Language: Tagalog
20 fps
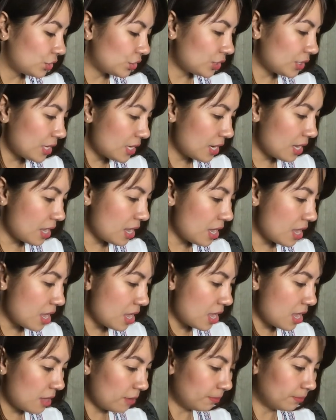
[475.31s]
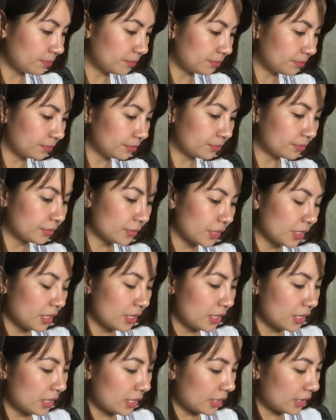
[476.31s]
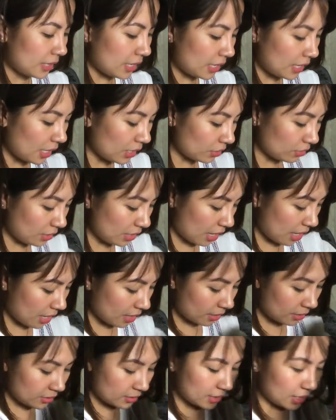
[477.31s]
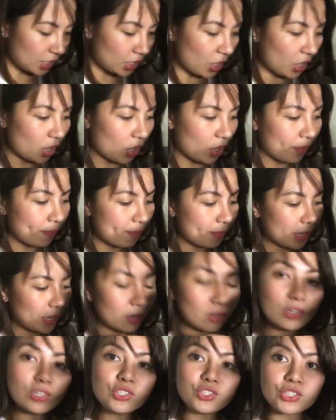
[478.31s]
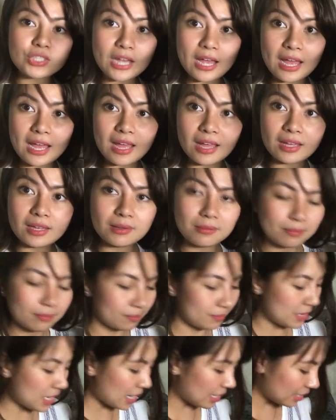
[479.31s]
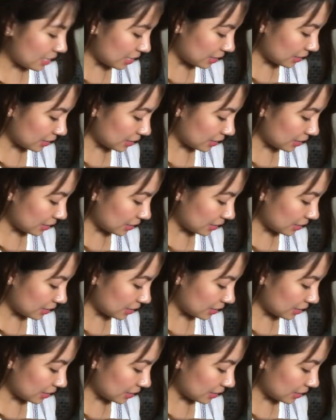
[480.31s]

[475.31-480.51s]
Tcharam! Then, ito na. Sa loob, meron siyang, kailangan